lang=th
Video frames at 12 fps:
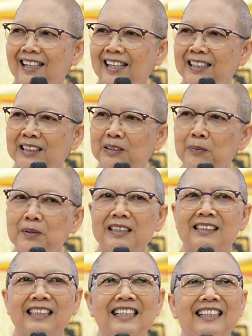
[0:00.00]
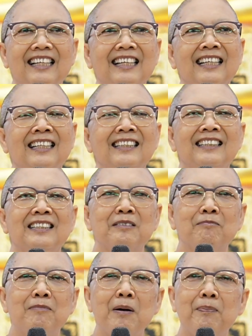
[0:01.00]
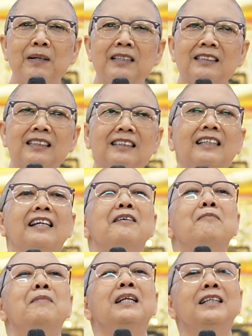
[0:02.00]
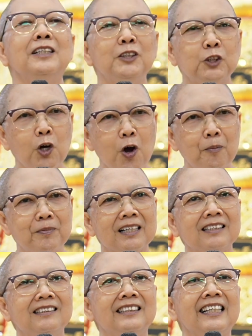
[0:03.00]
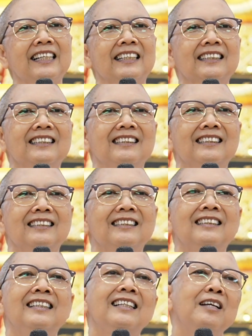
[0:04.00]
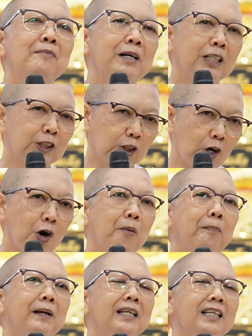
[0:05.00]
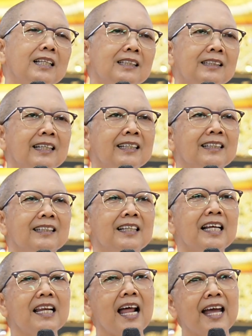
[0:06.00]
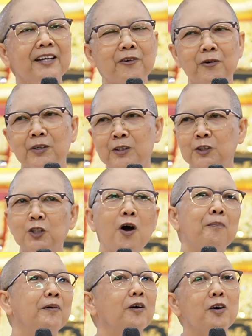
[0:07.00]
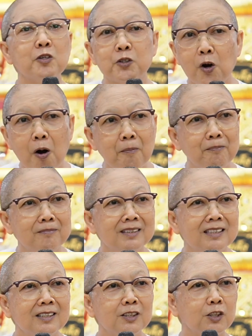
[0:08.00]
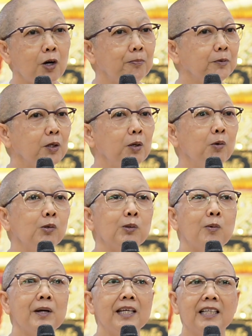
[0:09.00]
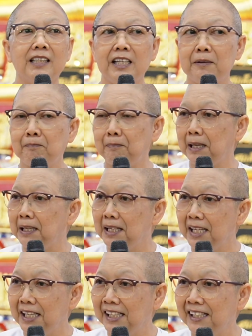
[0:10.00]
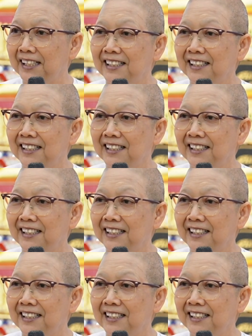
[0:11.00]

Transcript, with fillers: เห็นทุกข์กับสิ่งนี้พอเผลอสติมันก็ชอบอย่างอื่นอีกแล้วมันก็ชอบไปเรื่อยๆและหลายคนชอบแล้วก็ชอบจนรู้ตัวอีกทีเป็นหนี้